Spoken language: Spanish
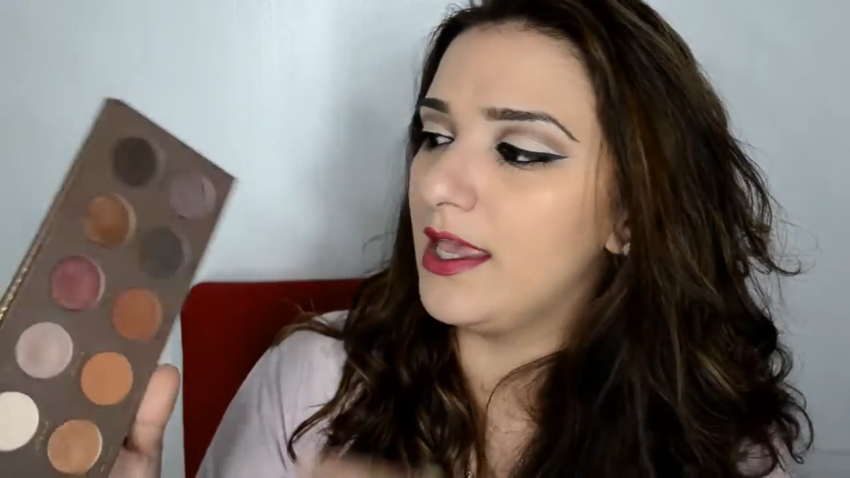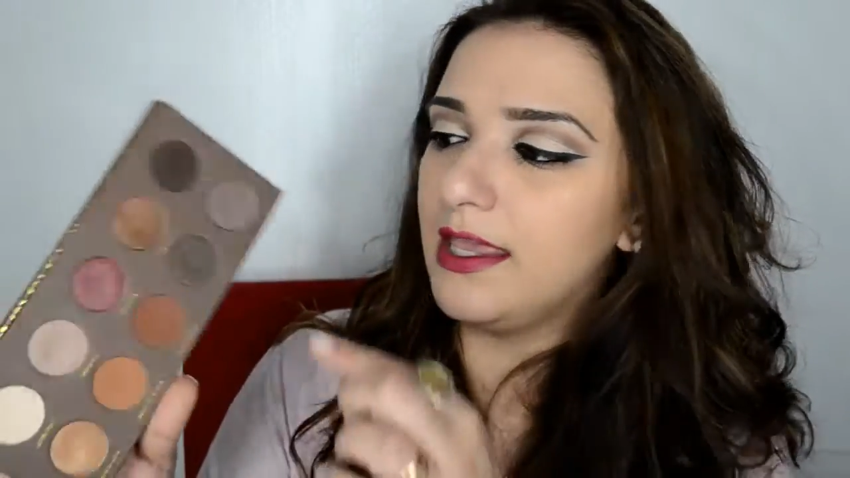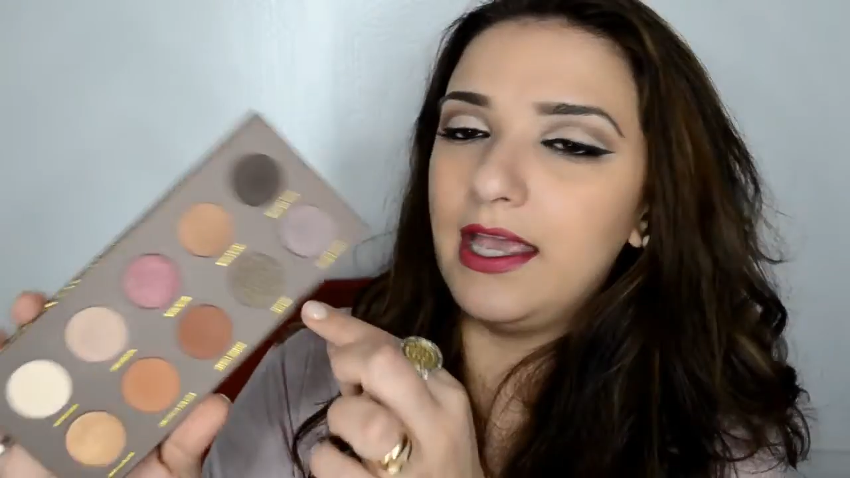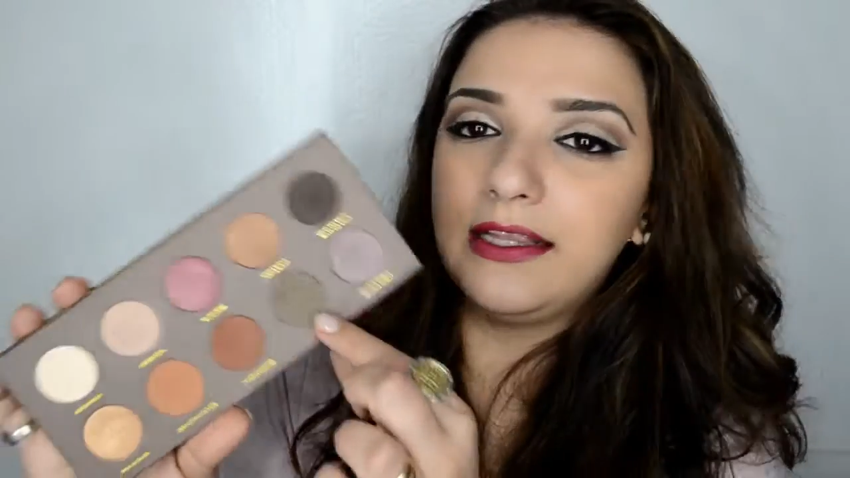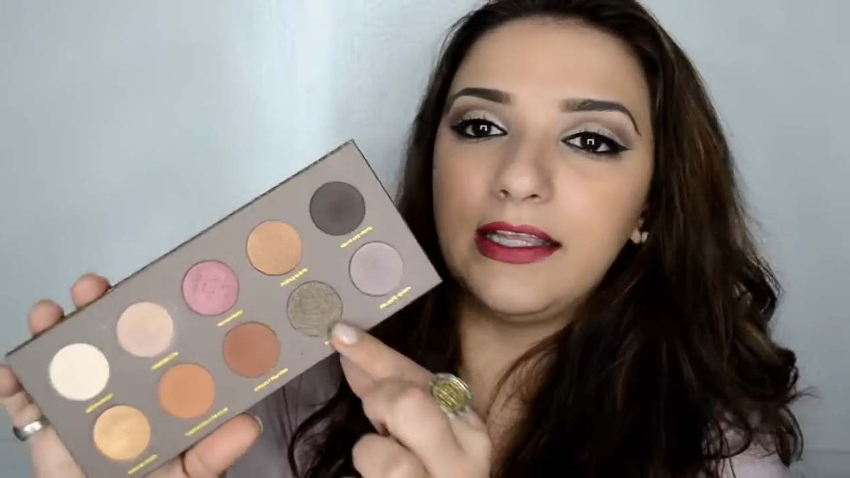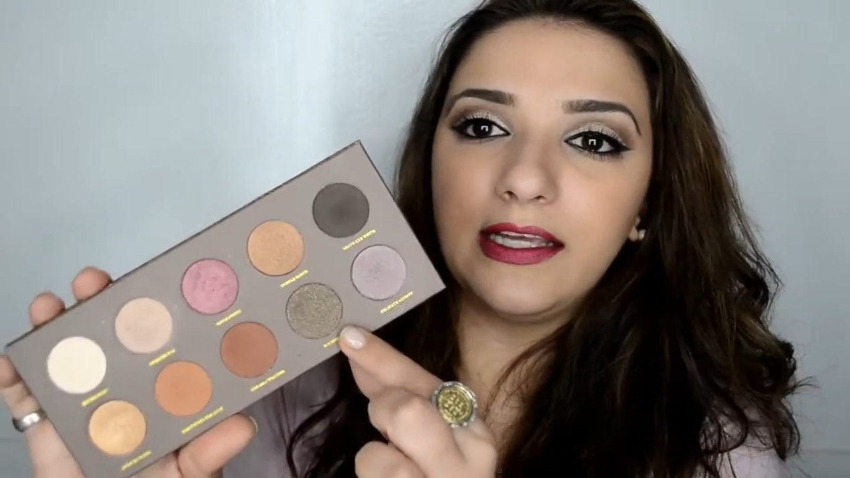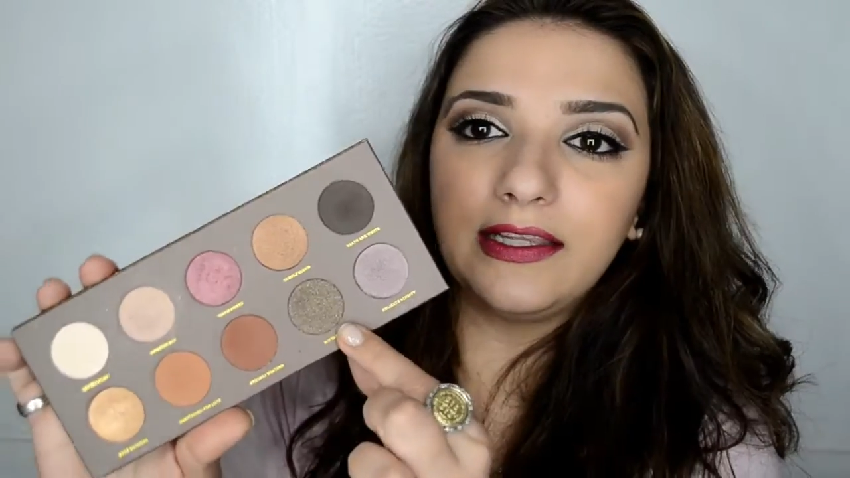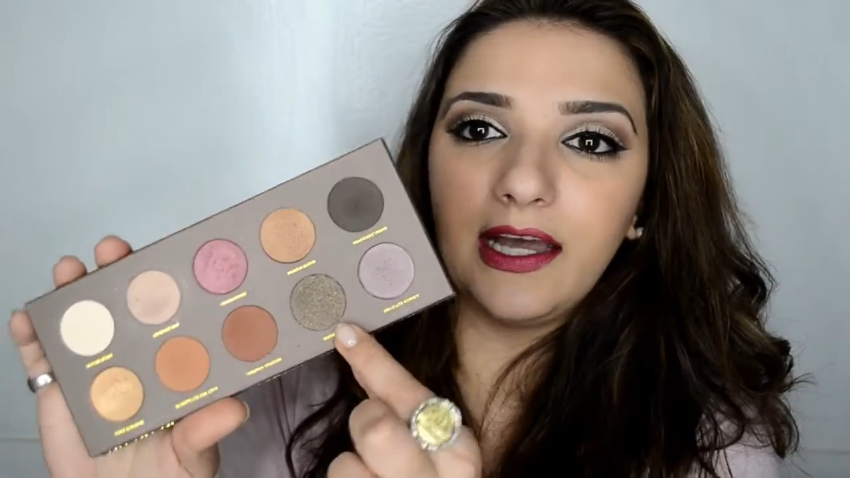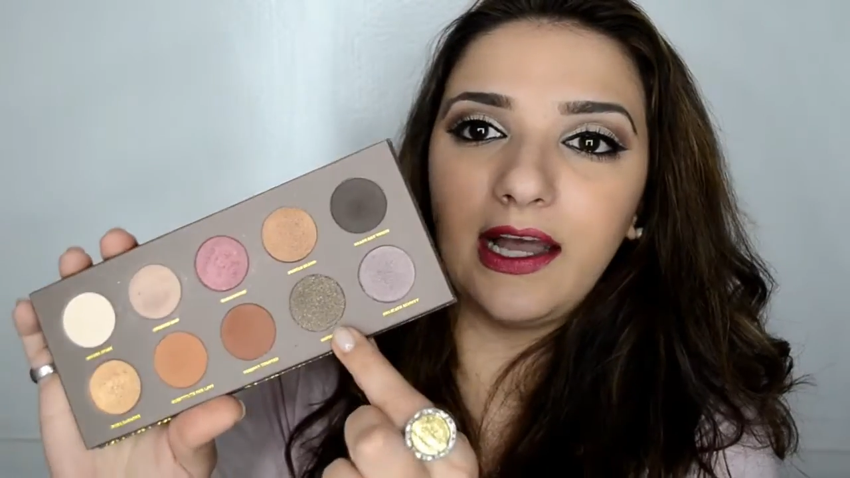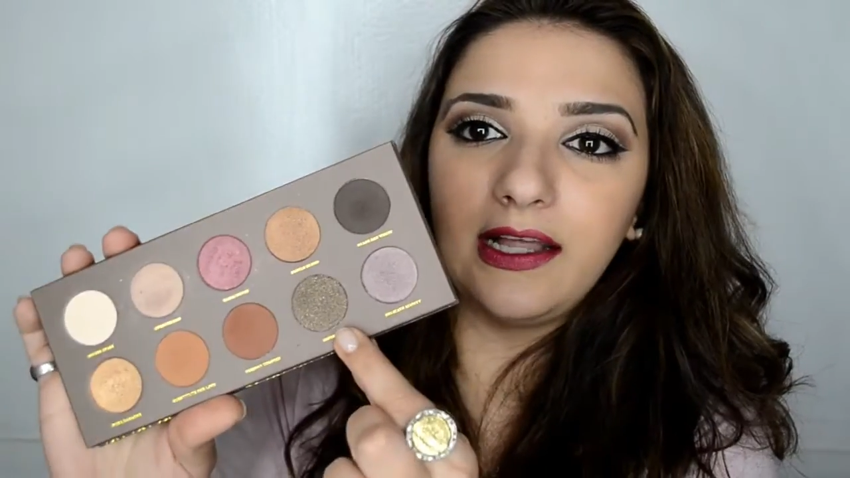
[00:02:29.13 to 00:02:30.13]
y este que
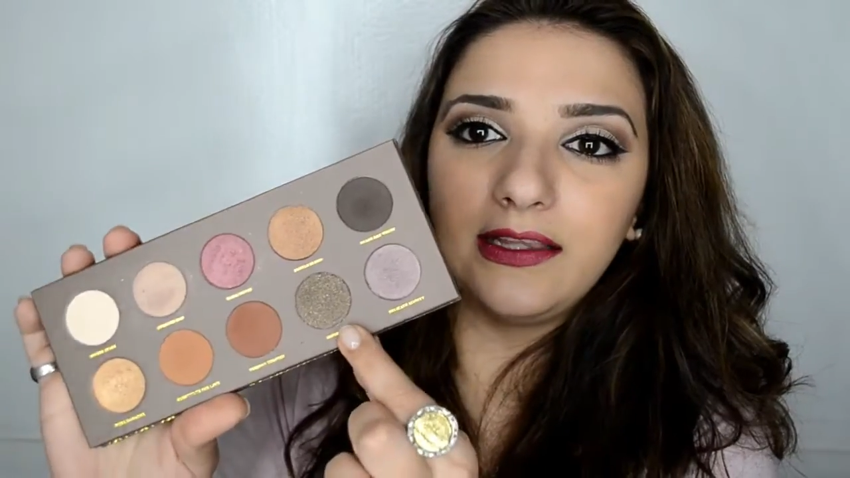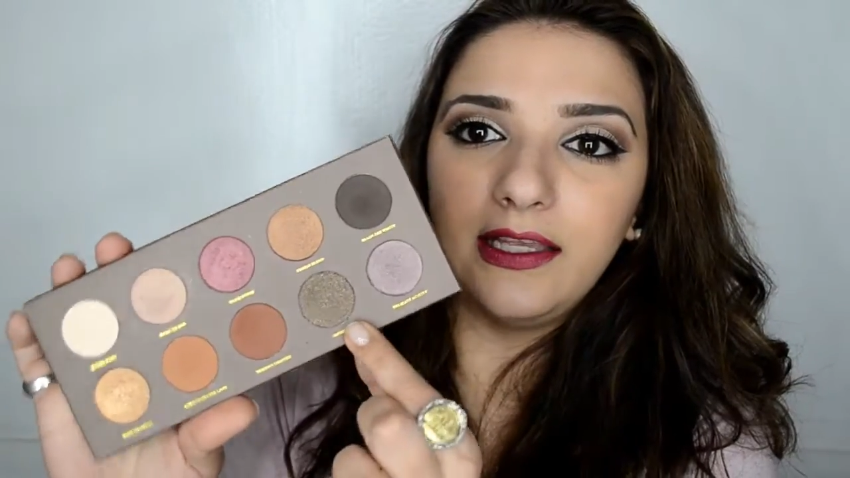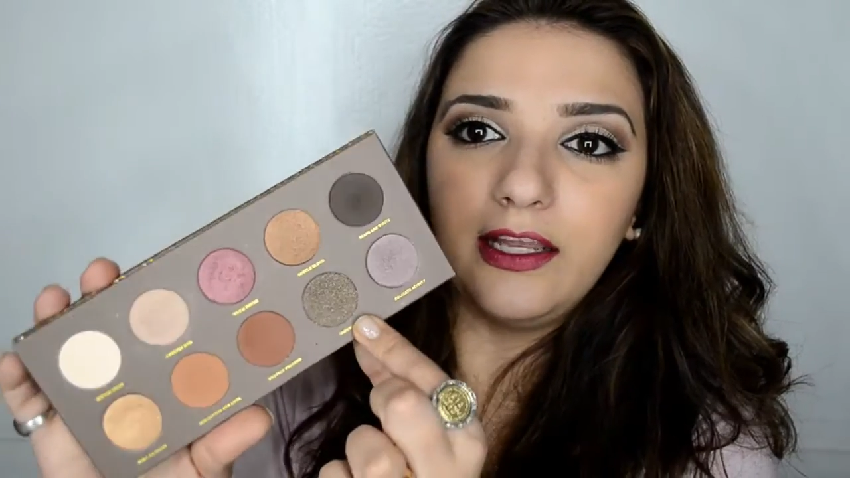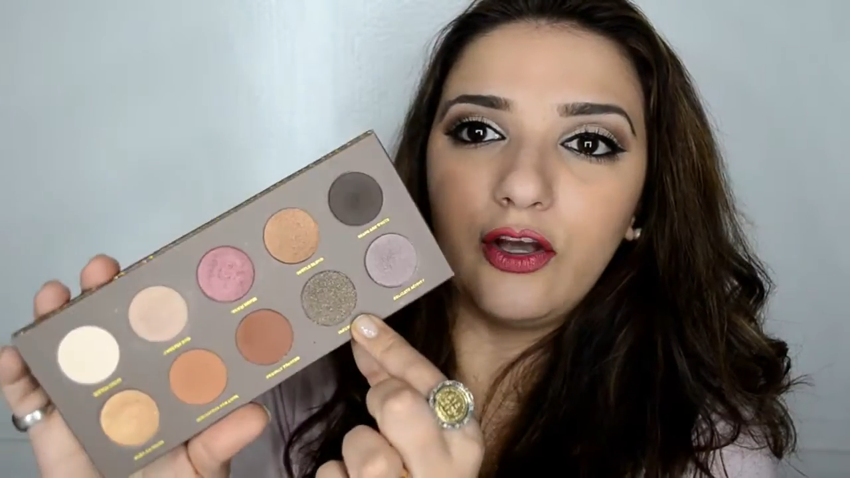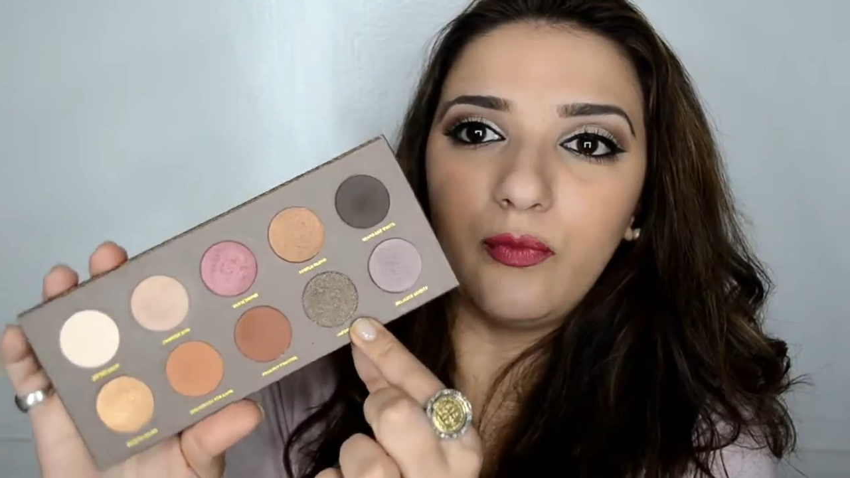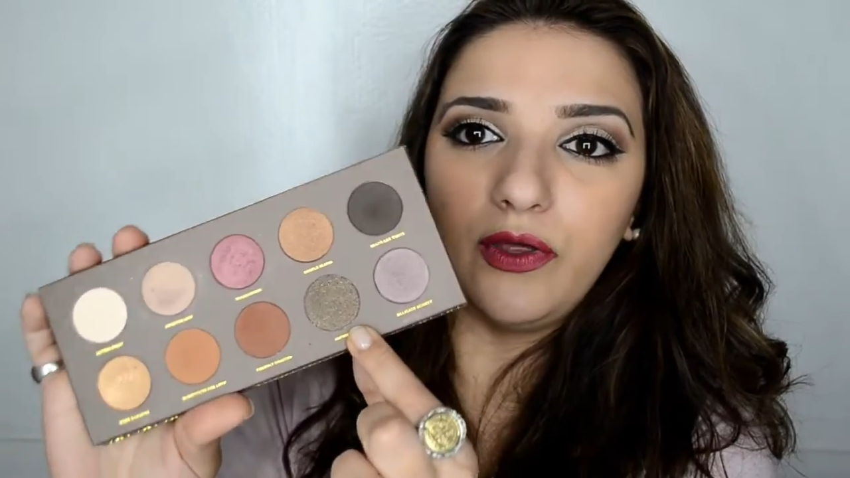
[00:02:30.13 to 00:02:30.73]
está acá tiene como